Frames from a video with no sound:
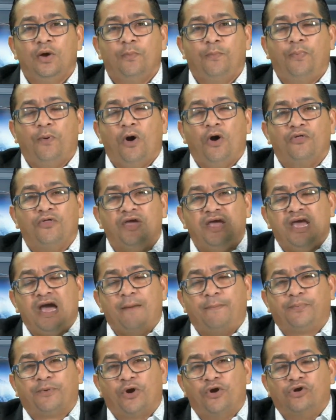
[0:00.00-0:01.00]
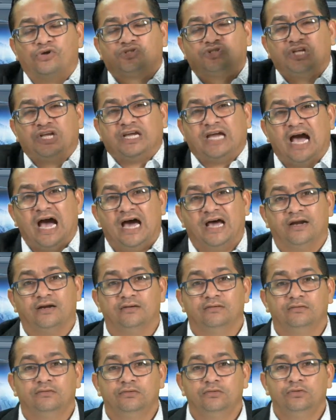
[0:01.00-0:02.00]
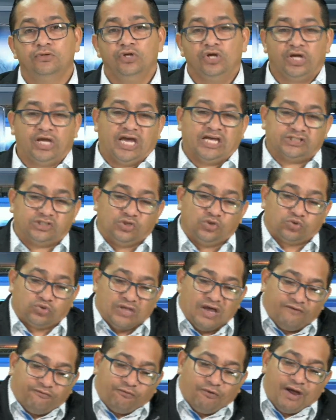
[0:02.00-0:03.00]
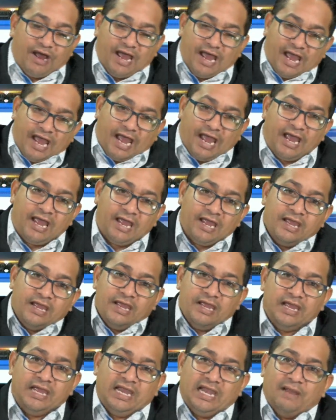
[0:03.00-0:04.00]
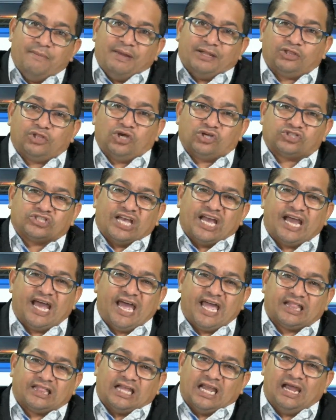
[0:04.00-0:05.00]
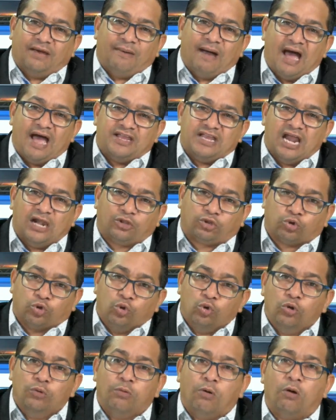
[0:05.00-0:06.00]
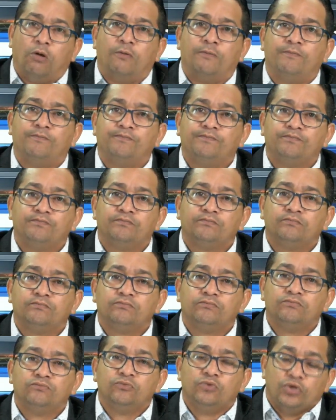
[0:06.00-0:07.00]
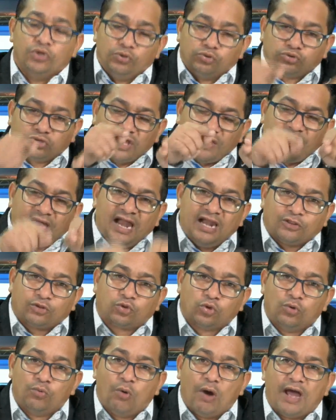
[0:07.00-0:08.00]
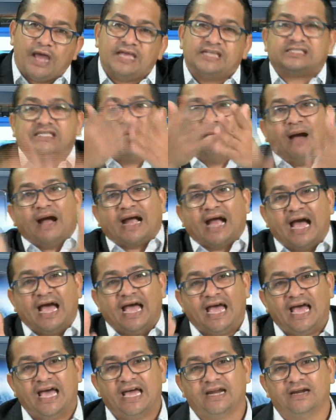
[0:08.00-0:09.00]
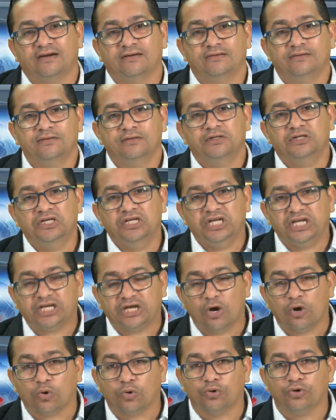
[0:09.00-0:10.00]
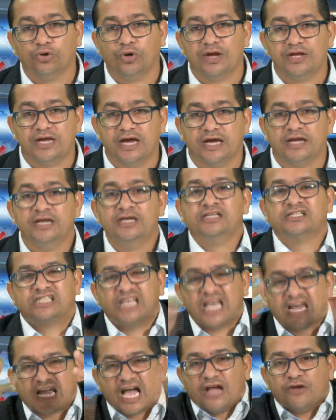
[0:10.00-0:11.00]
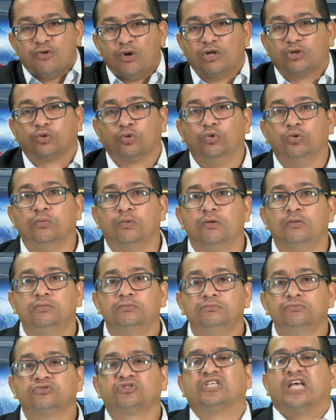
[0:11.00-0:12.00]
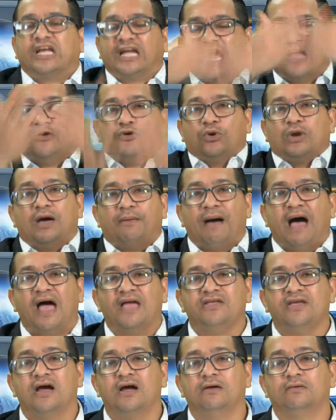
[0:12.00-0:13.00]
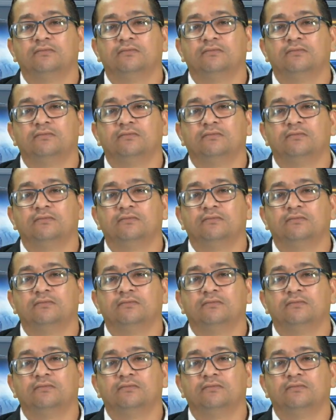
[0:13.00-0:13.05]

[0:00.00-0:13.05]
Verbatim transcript: podía pronosticar. Que si usted fue y le metió cegueta a la valla, el tubo, y usted deja el tubo ahí, se va a caer. ¿Y qué ocurrió ayer? Se cayó el tubo, se cayó la valla